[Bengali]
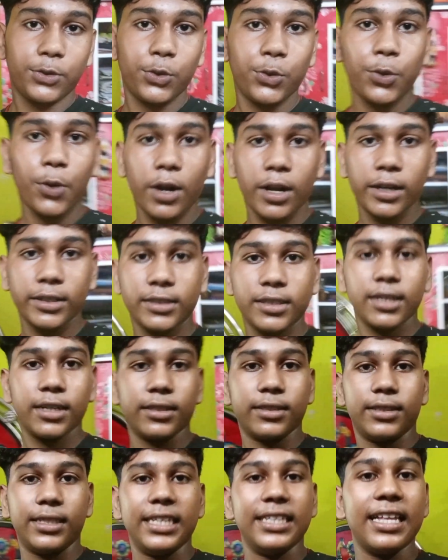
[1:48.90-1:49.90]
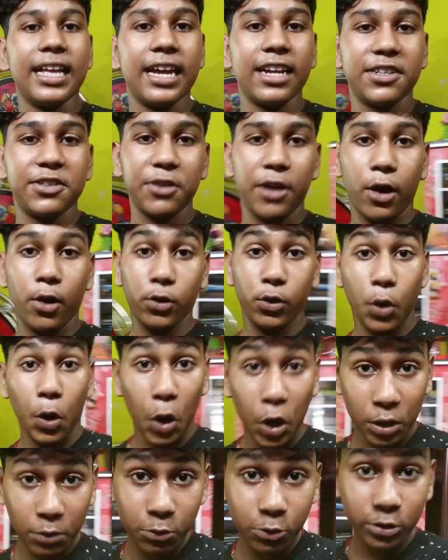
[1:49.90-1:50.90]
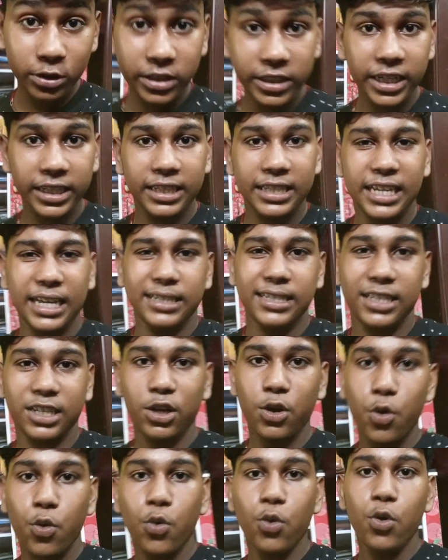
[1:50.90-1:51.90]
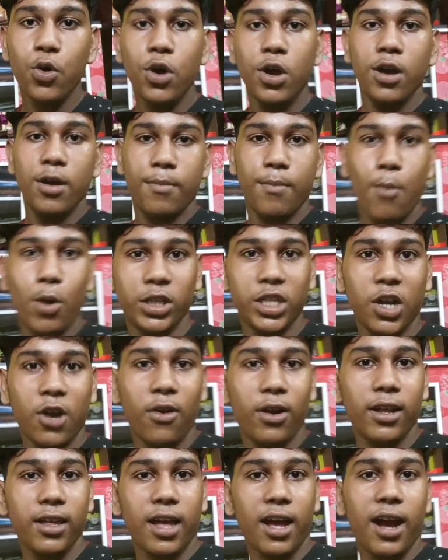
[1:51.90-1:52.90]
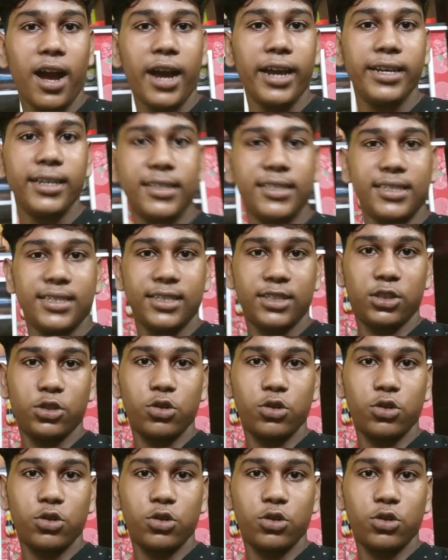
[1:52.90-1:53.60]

যাক দিদা একটু এখন ঘর মুচ্ছে দিদার সাথে একটু মজা করা যাক গাইস চলুন